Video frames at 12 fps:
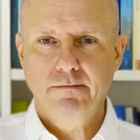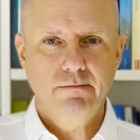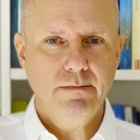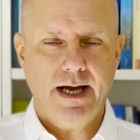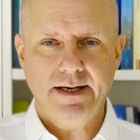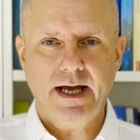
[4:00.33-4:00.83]

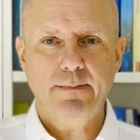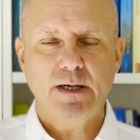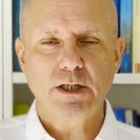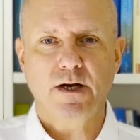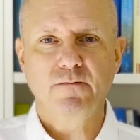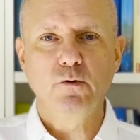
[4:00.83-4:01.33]
ja,
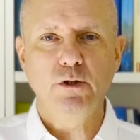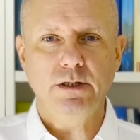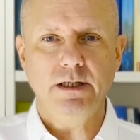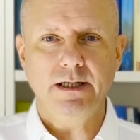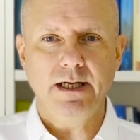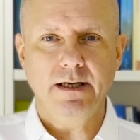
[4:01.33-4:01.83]
Nachbarschaft, durch
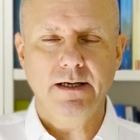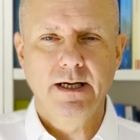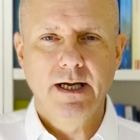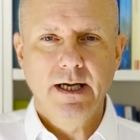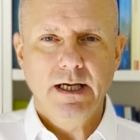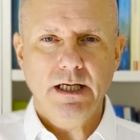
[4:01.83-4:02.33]
die Nähe.
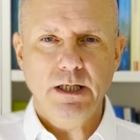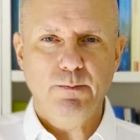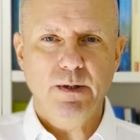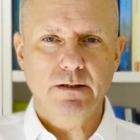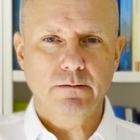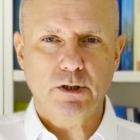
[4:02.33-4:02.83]
Ich
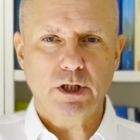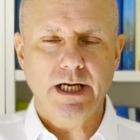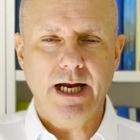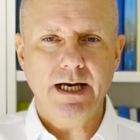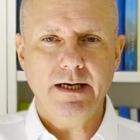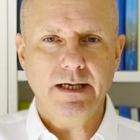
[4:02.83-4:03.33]
bin
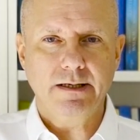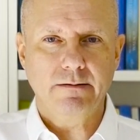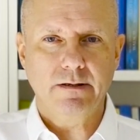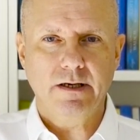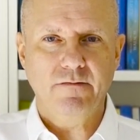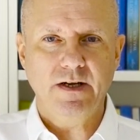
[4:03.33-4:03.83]
schnell in
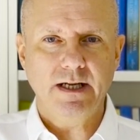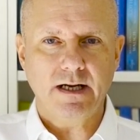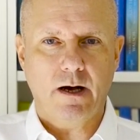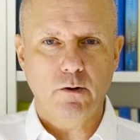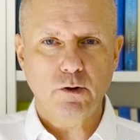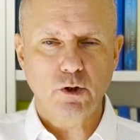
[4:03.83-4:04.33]
äh, wenigen
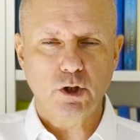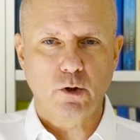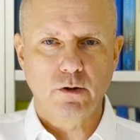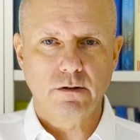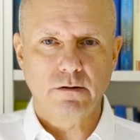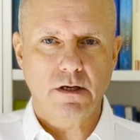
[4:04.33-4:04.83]

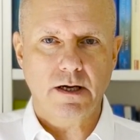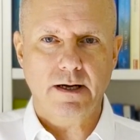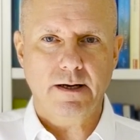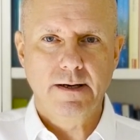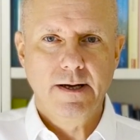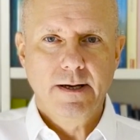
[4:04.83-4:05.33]
Autostunden
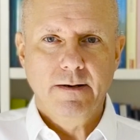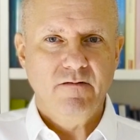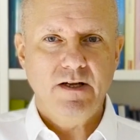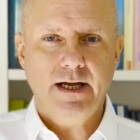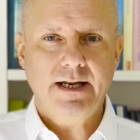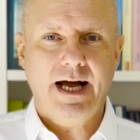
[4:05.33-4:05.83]
äh,
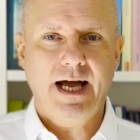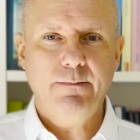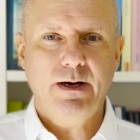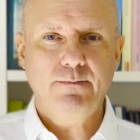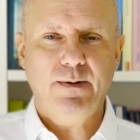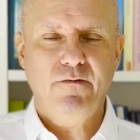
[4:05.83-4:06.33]
wieder in der
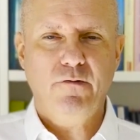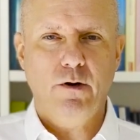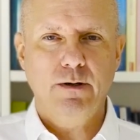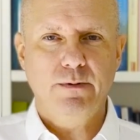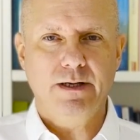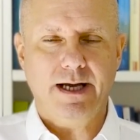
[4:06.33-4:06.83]
Heimat bei
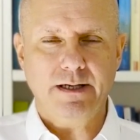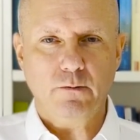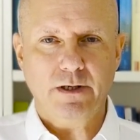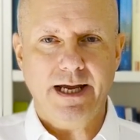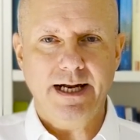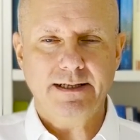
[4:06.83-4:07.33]
Freunden, Bekannten
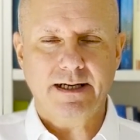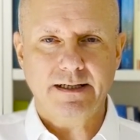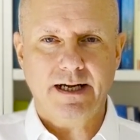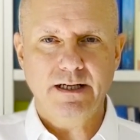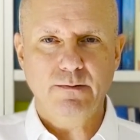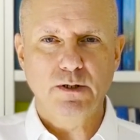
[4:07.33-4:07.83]
oder Eltern,
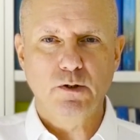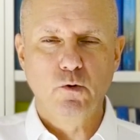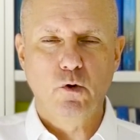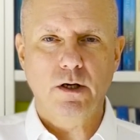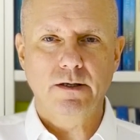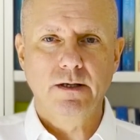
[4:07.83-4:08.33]
kann die
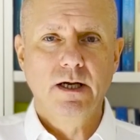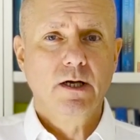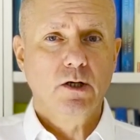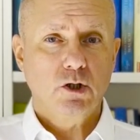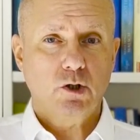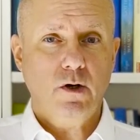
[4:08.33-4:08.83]
besuchen.
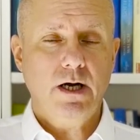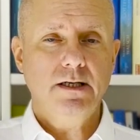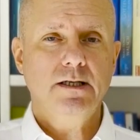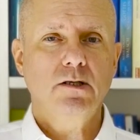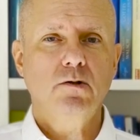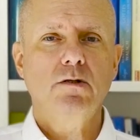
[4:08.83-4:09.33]

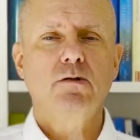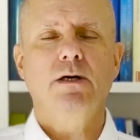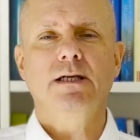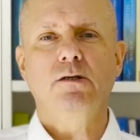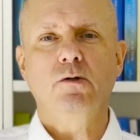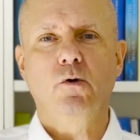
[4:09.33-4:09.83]
Steuerliche
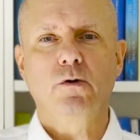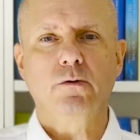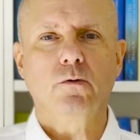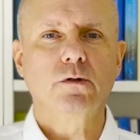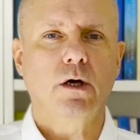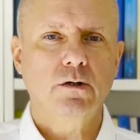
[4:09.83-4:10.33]
Situation
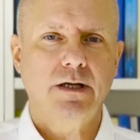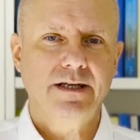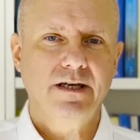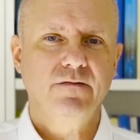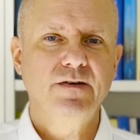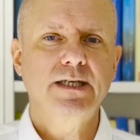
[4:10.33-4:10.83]
und auch eine
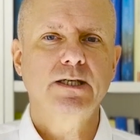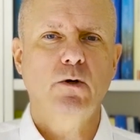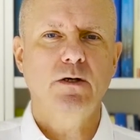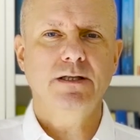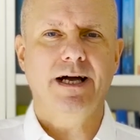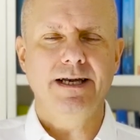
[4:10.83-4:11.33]
gewisse
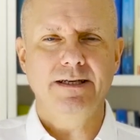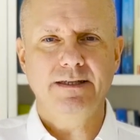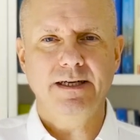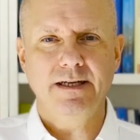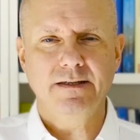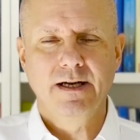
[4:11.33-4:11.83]

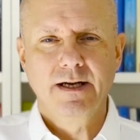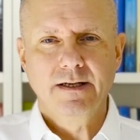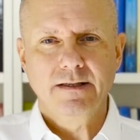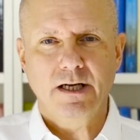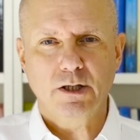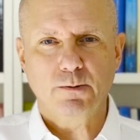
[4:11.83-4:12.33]
Neutralität
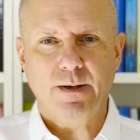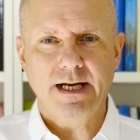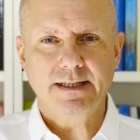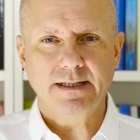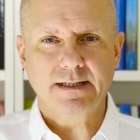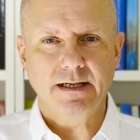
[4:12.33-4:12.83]
der
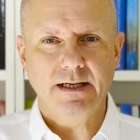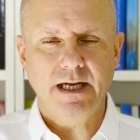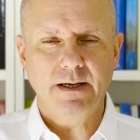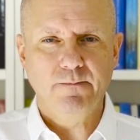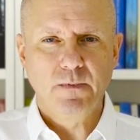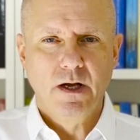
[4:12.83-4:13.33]
Schweiz ist gegeben.